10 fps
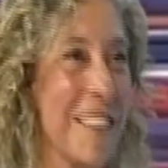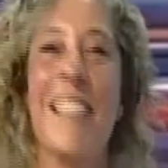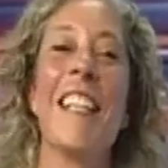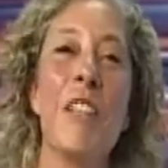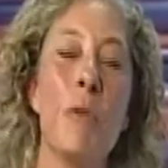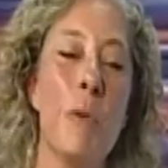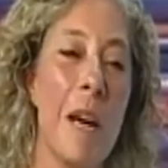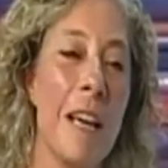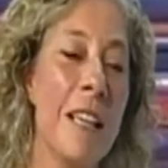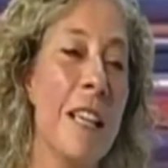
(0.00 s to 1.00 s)
in
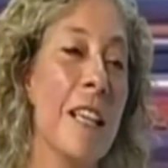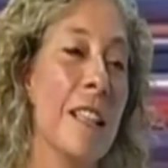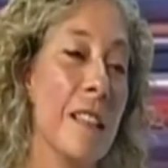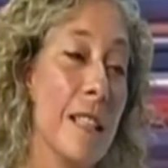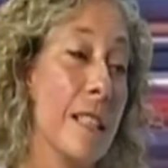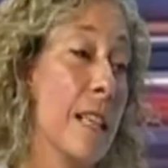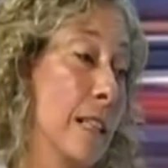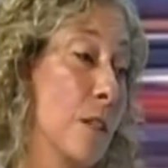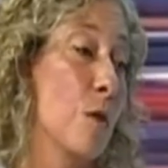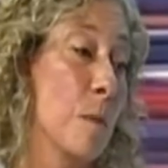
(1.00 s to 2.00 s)
natura,
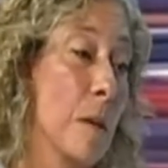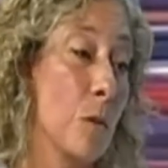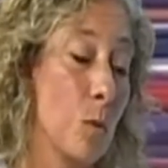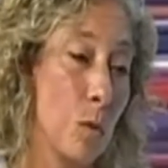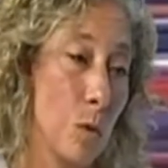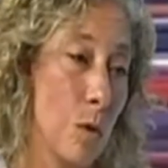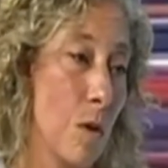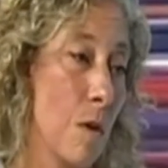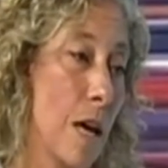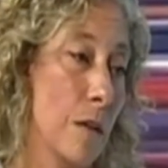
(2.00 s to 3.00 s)
destinati
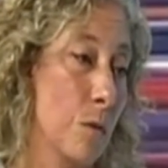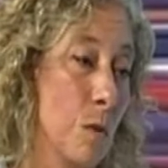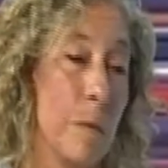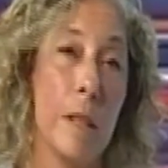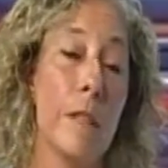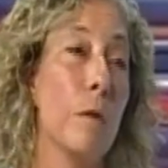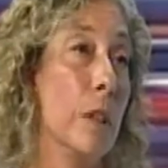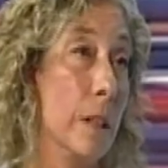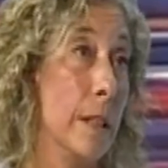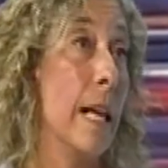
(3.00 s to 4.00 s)
soprattutto ad un obiettivo
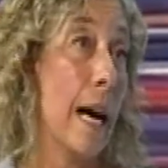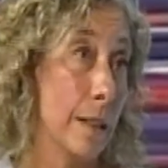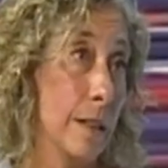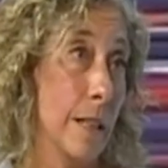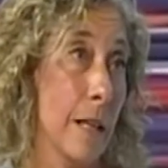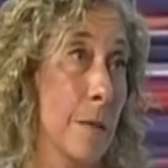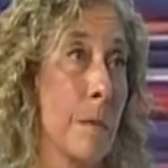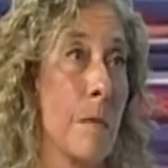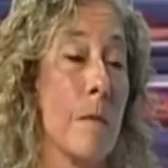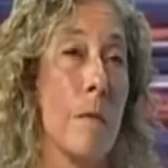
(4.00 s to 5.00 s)
di didattica.
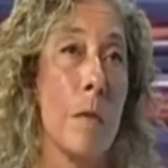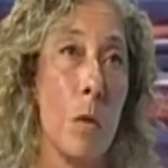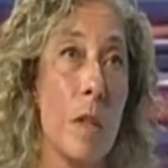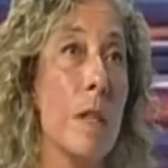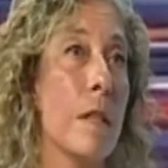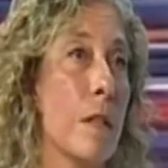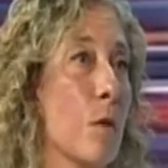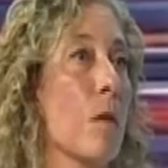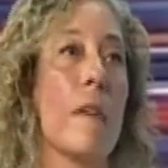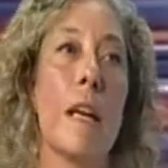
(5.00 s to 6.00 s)
Mm-hmm. Quindi
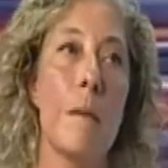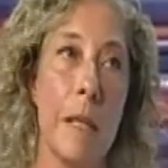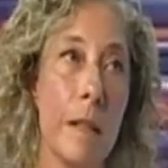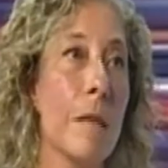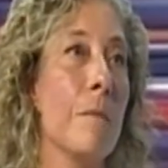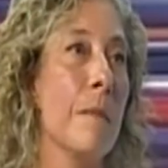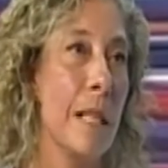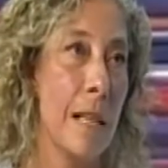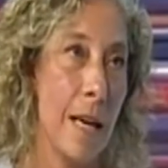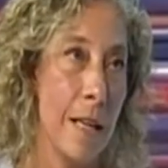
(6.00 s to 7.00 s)
esistono veramente
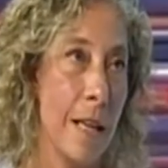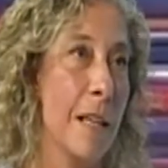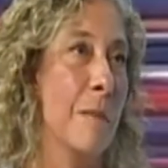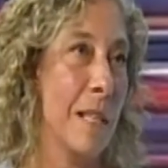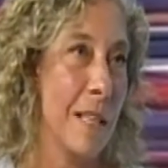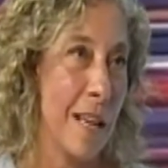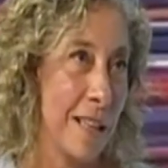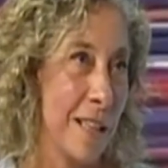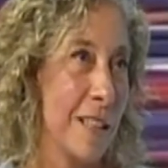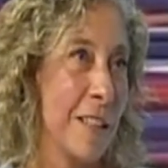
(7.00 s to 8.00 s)
migliaia e
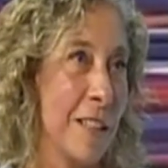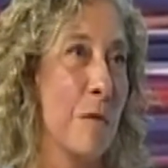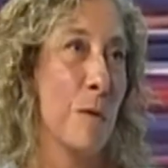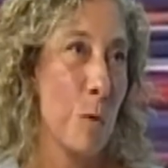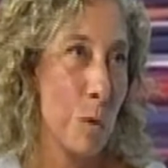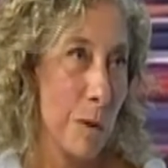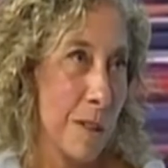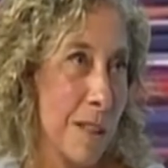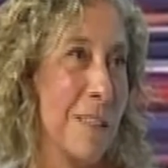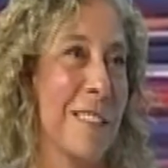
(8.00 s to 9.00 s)
migliaia di
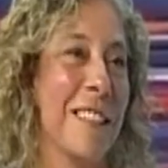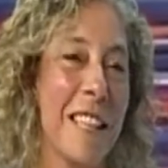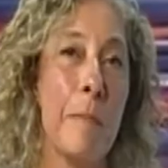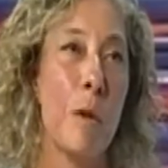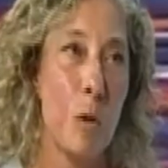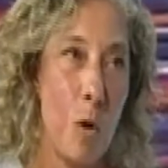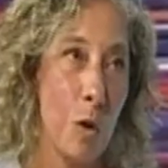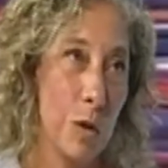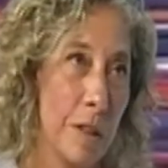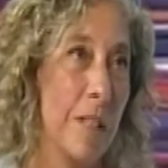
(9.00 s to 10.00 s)
frutti
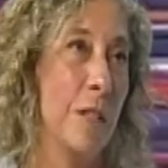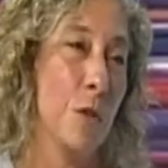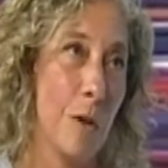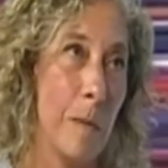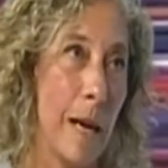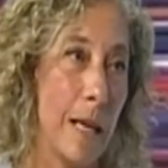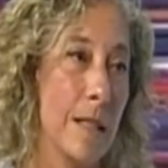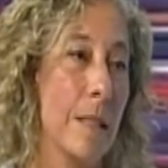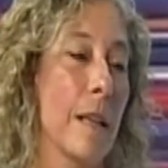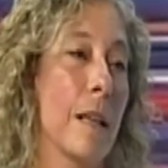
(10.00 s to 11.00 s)
riprodotti in
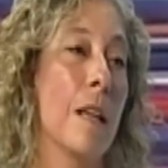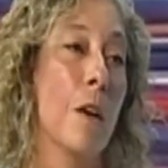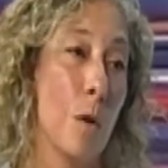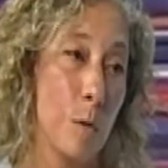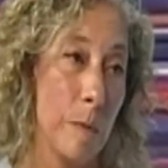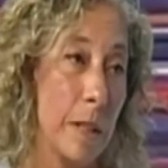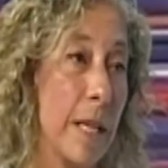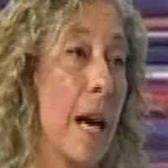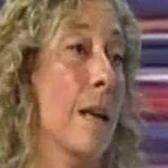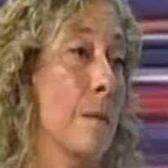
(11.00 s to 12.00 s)
ceroplastica.
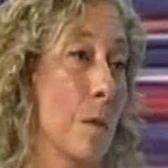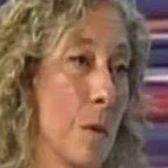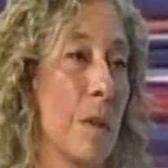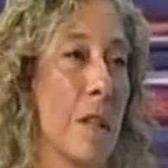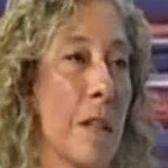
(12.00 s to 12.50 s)
Ospitiamo eh,